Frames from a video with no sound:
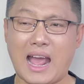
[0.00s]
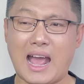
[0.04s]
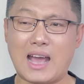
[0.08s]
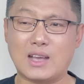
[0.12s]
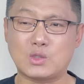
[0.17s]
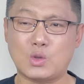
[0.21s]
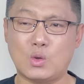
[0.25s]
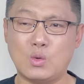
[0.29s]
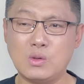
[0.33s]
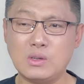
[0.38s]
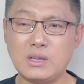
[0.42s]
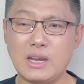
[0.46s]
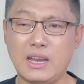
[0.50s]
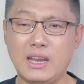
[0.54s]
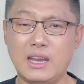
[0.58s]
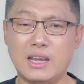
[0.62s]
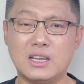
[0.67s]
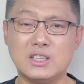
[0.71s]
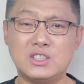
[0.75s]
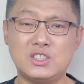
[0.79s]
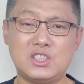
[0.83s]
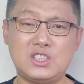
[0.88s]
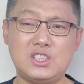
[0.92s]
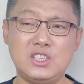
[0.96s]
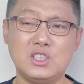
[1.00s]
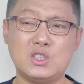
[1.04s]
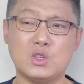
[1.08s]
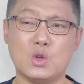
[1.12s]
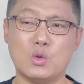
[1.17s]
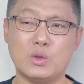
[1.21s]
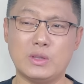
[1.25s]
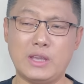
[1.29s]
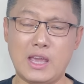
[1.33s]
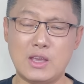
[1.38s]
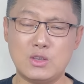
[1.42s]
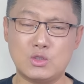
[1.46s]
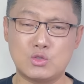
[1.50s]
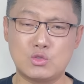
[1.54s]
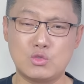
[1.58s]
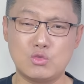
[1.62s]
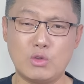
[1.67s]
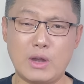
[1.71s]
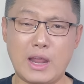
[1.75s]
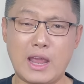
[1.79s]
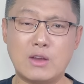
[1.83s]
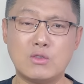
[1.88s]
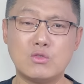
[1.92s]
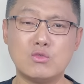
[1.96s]
打从这个79年
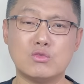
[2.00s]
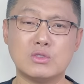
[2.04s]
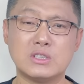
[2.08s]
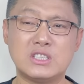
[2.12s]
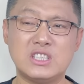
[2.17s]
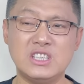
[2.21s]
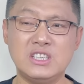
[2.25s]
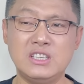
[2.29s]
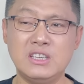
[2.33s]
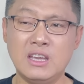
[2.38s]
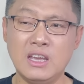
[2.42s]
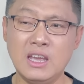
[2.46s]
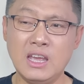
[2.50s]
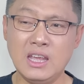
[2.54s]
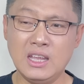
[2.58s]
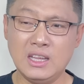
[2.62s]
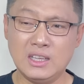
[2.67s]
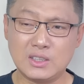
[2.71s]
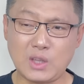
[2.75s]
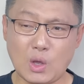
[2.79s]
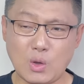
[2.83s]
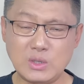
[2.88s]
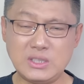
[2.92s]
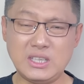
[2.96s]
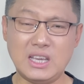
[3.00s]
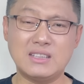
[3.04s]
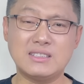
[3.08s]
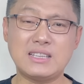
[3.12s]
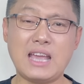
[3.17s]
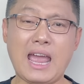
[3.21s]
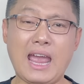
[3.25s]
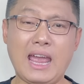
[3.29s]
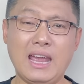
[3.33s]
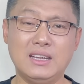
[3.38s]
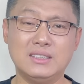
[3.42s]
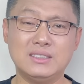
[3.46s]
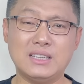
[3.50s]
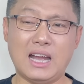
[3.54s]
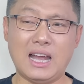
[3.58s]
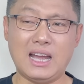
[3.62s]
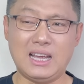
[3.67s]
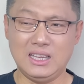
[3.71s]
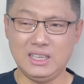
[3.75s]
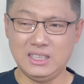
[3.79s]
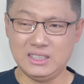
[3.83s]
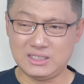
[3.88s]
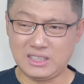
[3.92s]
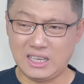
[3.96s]
苏联入侵到现在
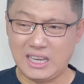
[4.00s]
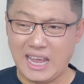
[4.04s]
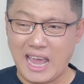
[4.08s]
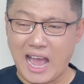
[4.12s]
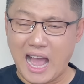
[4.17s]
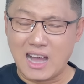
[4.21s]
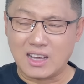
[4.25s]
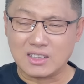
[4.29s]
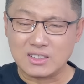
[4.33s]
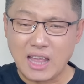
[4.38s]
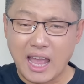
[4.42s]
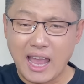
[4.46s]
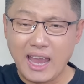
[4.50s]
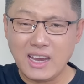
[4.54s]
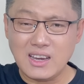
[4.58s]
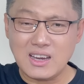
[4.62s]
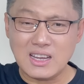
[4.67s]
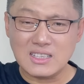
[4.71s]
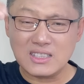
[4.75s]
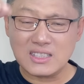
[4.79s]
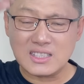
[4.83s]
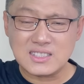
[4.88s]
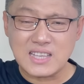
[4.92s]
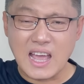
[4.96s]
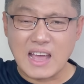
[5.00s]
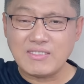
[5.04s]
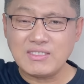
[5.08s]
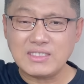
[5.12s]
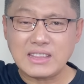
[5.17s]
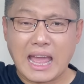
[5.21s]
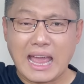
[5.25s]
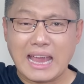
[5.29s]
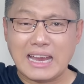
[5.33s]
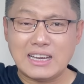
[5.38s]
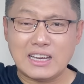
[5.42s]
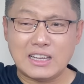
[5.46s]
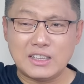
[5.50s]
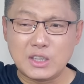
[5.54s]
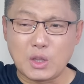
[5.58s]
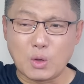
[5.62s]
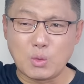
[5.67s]
啊，两代人、三代人